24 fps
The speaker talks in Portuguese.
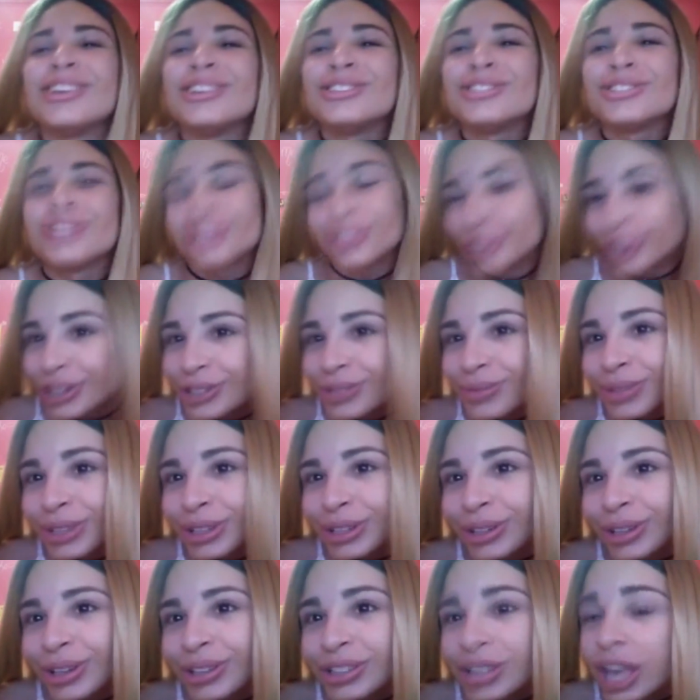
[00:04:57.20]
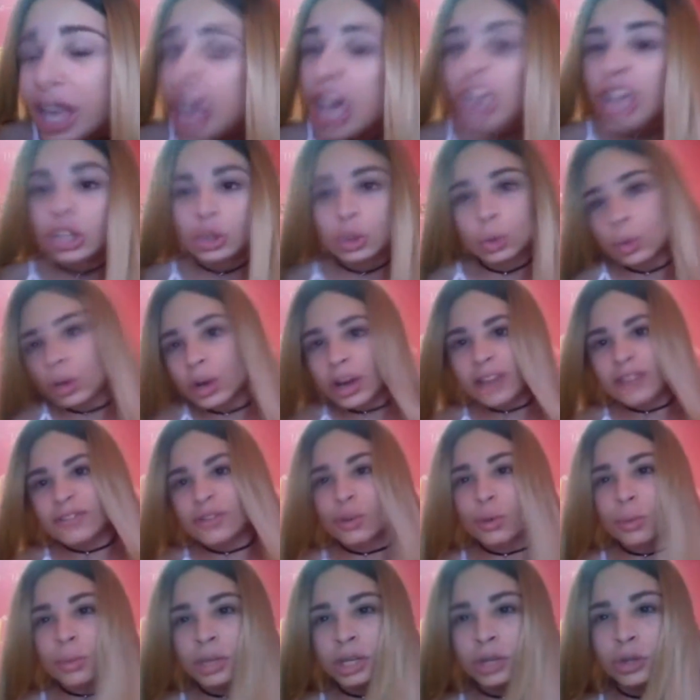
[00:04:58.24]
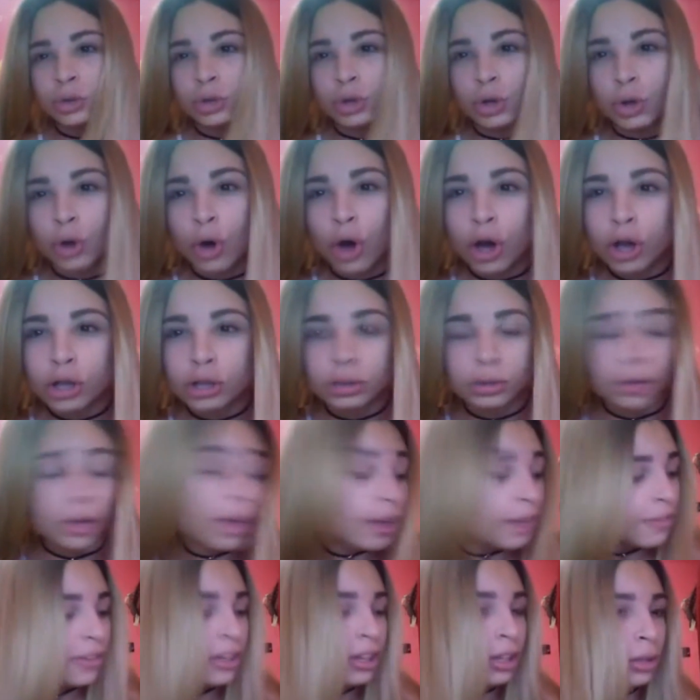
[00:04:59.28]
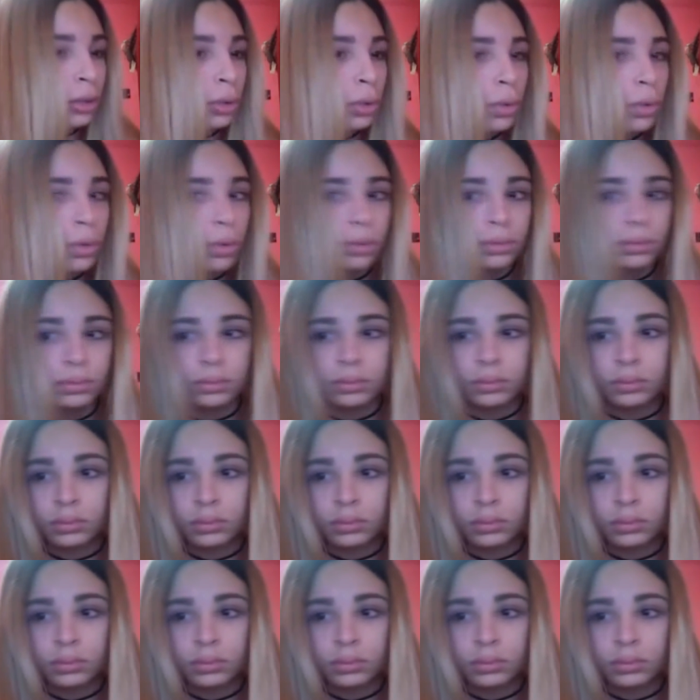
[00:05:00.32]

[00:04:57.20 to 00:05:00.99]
gente. Três meninas. Nunca vi um menino que eu gosto ficando com